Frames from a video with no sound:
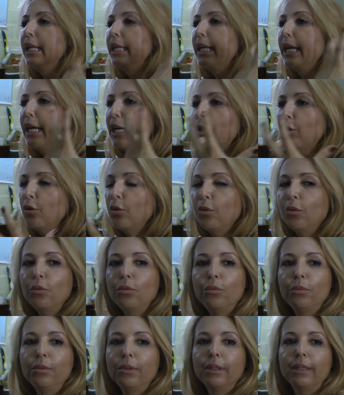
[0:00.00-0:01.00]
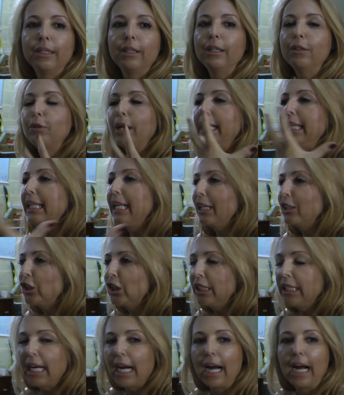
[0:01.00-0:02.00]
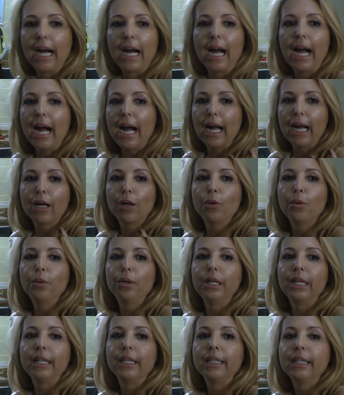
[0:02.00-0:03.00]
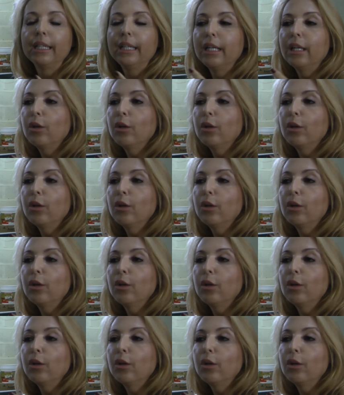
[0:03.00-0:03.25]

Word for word: né, com qualidade da água,